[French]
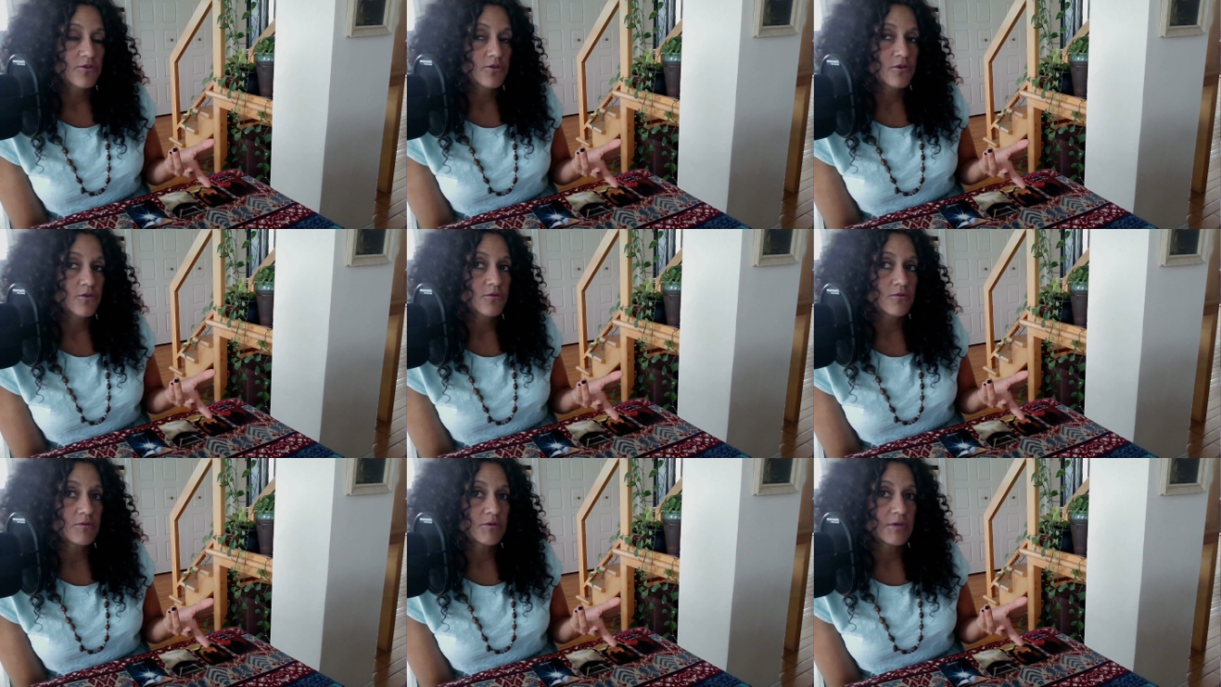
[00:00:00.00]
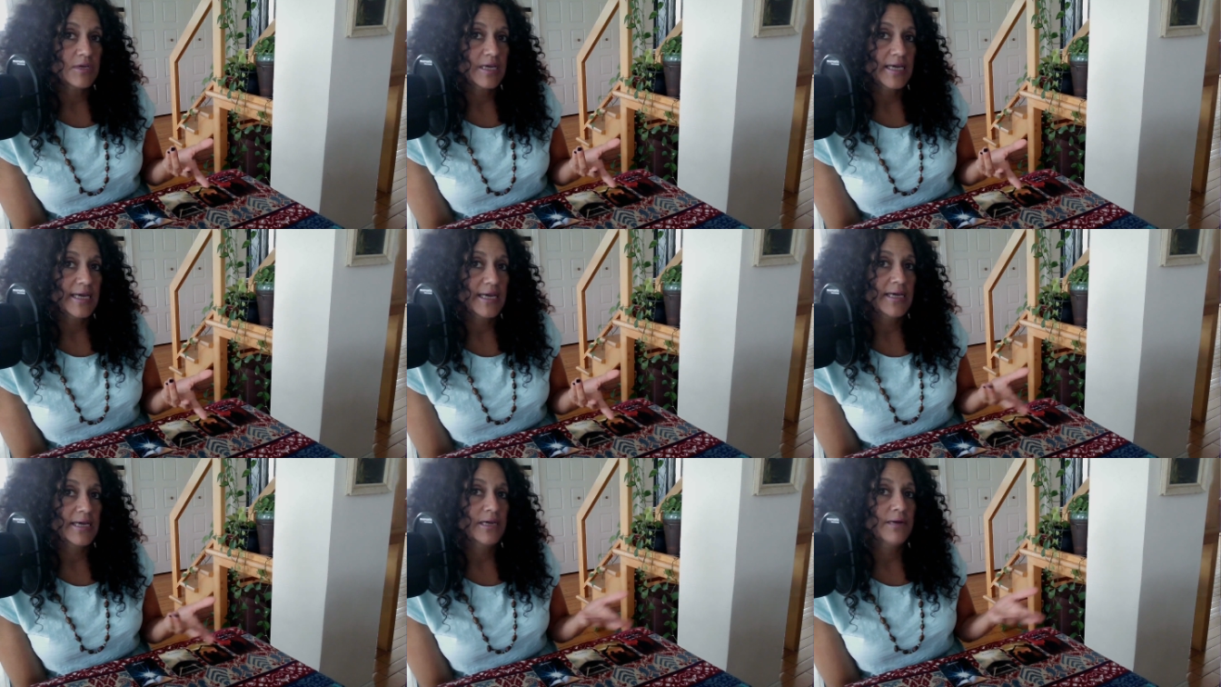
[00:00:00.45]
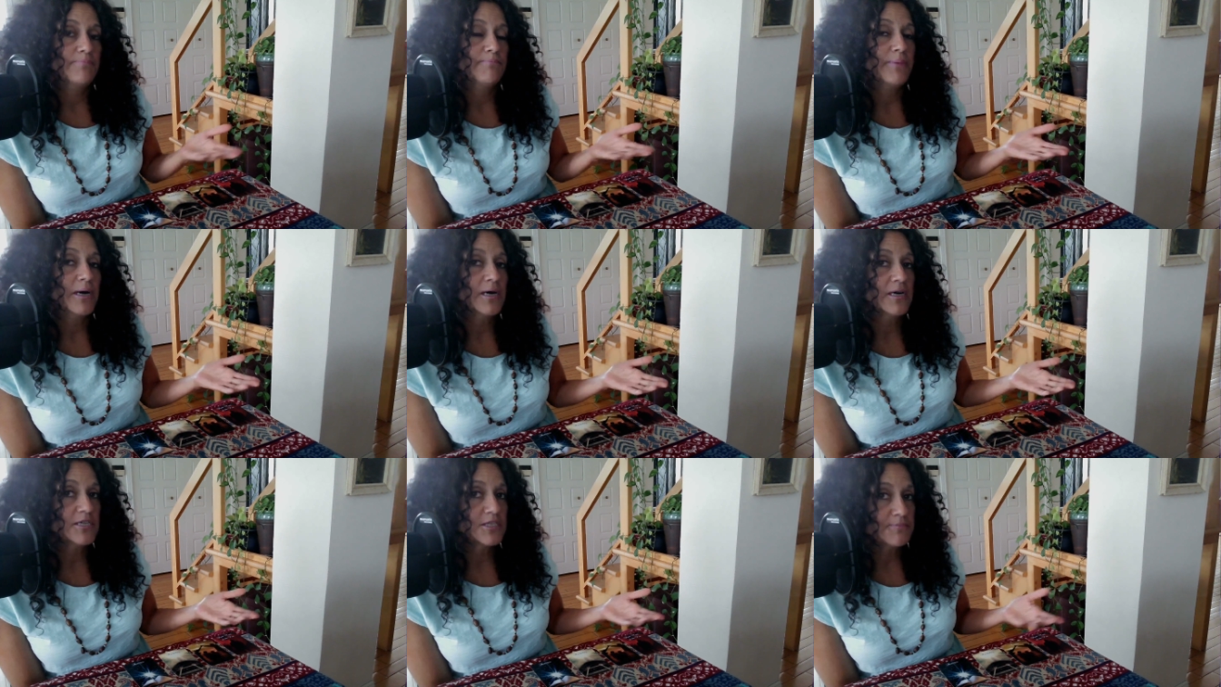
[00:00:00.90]
donc elle
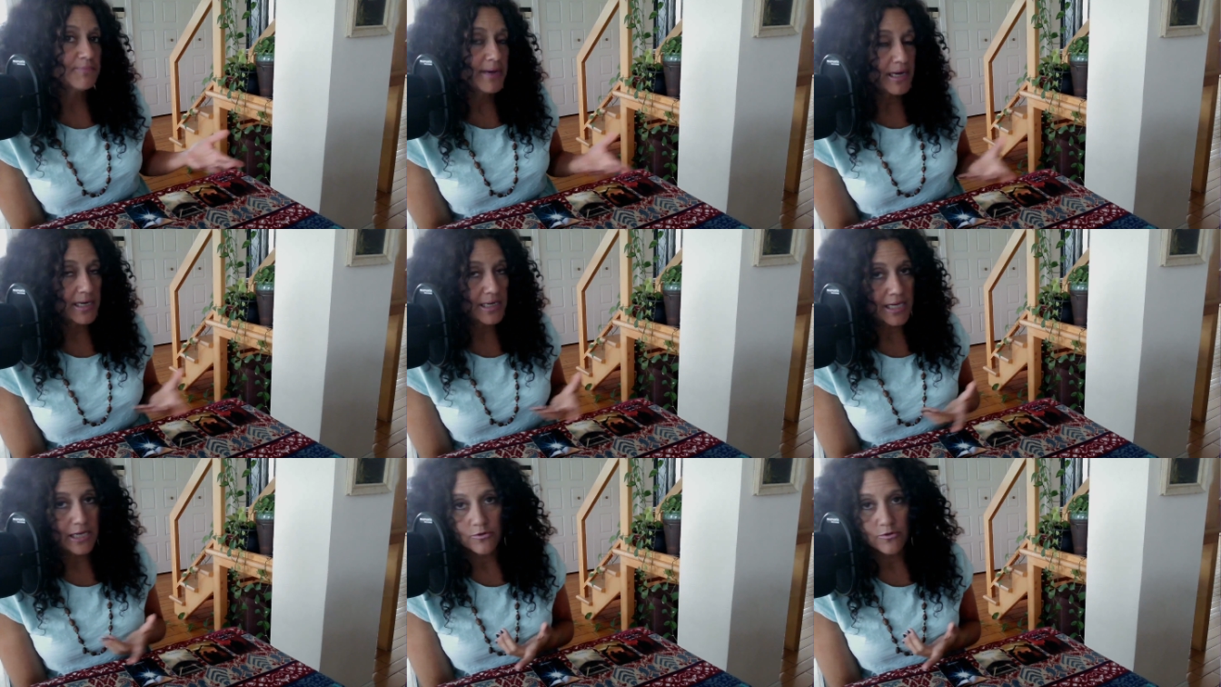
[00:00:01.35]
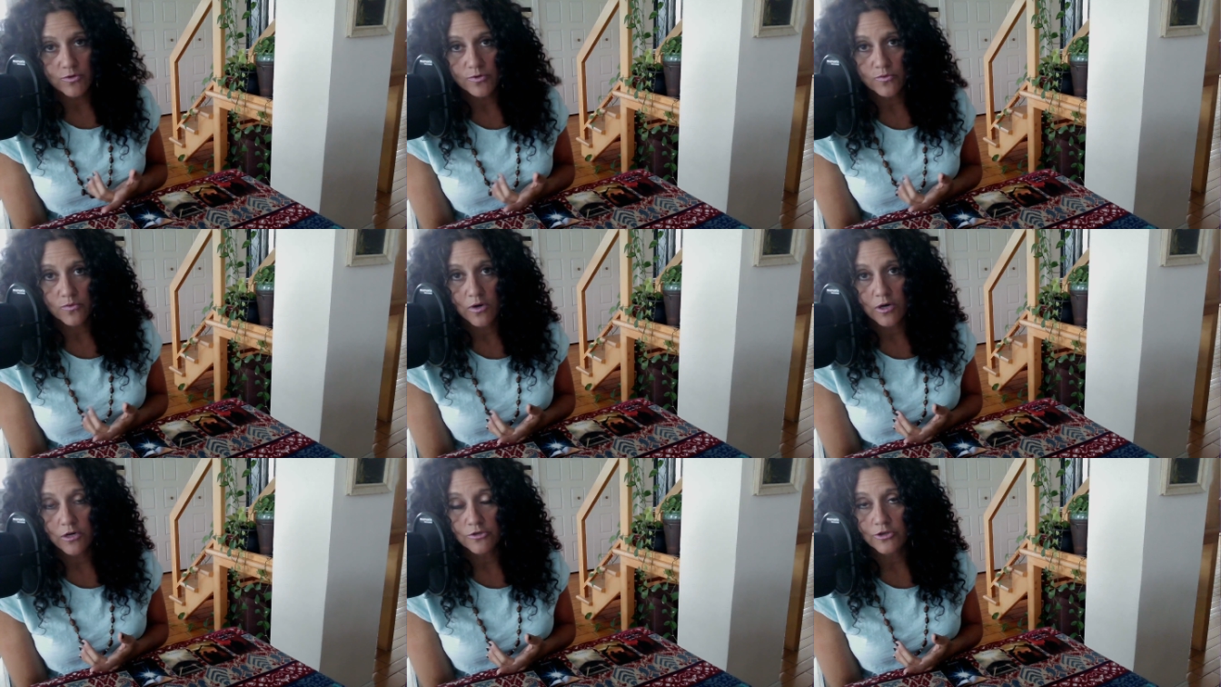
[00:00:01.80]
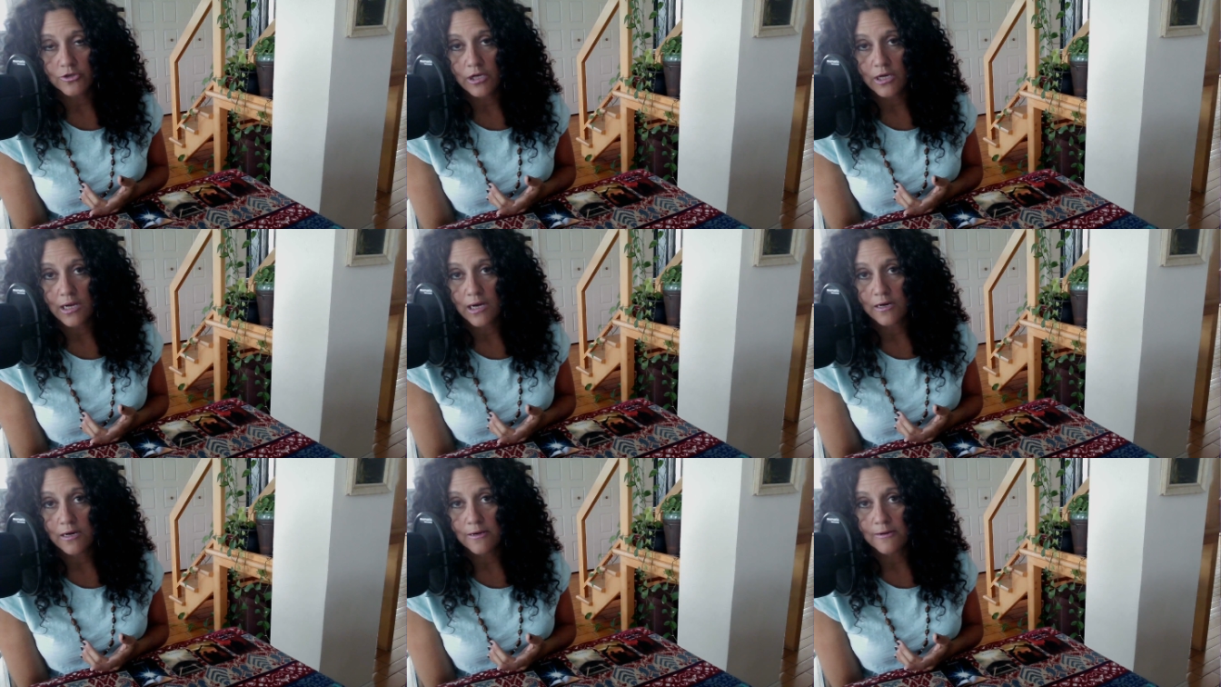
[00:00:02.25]
passe par la nuit noire de
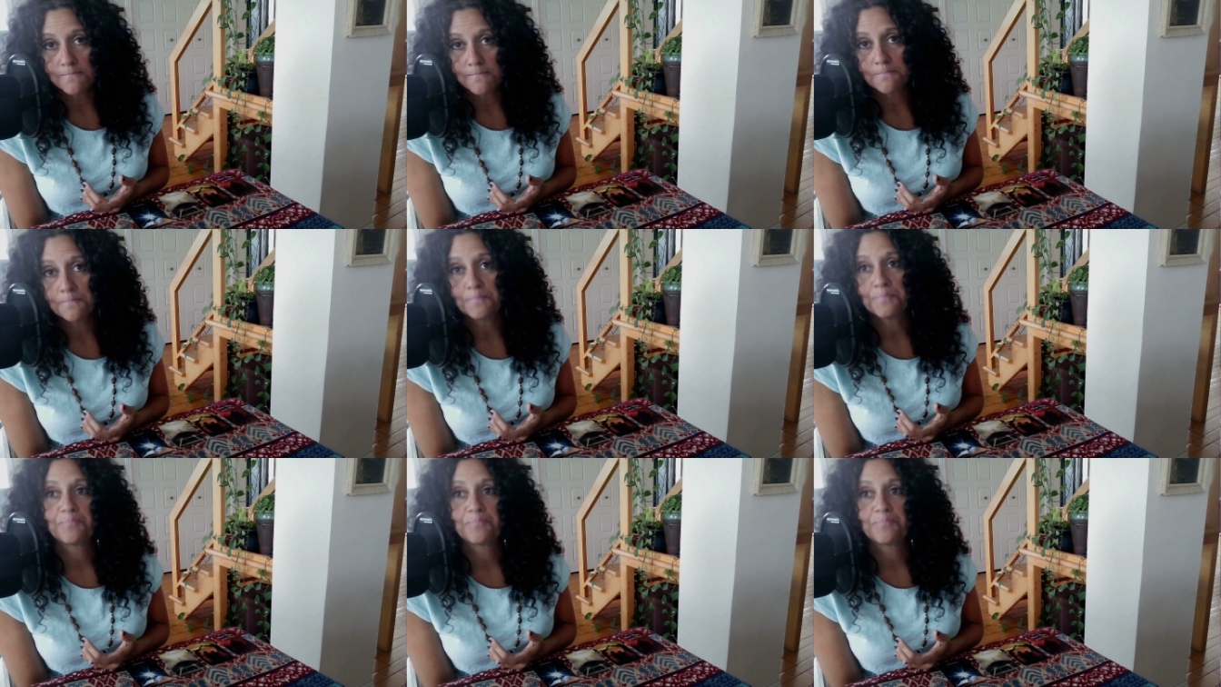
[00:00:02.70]
l'âme